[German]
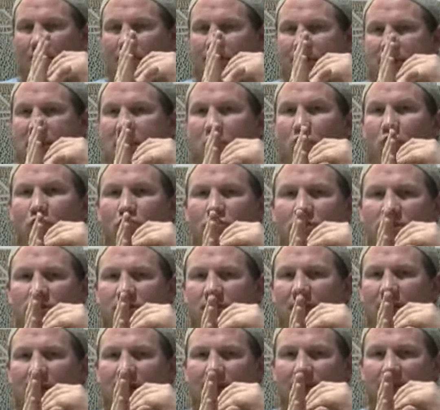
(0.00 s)
Die
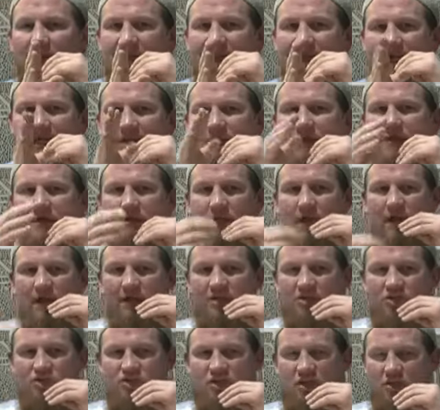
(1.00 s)
Grundlage bei der inneren
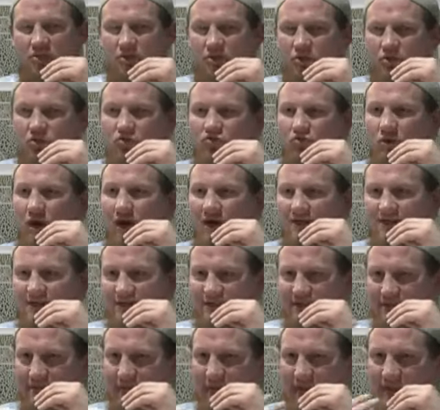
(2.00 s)
Einstellung, die du hast
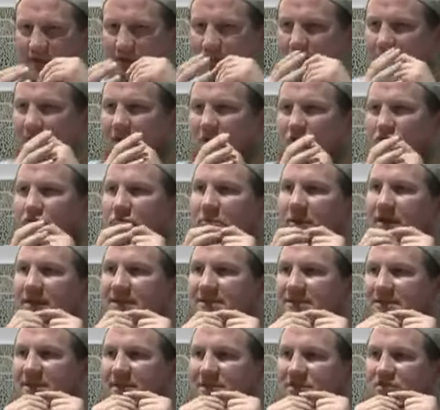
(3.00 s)
dem anderen gegenüber,
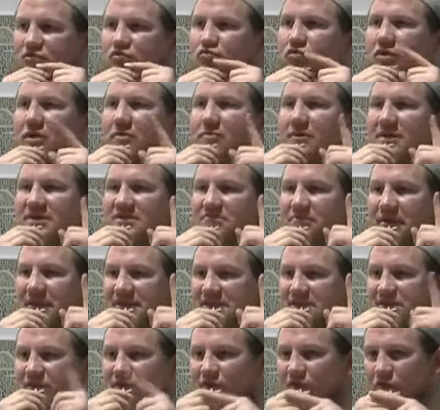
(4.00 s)
ist, dass du ihm das
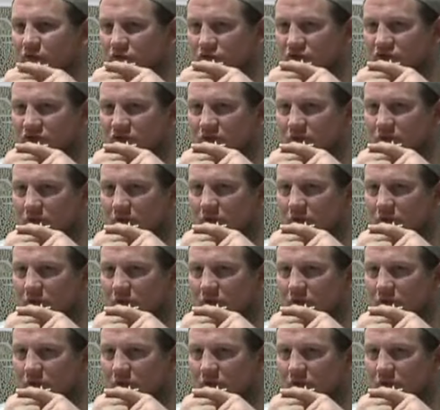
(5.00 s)
Beste wünschst.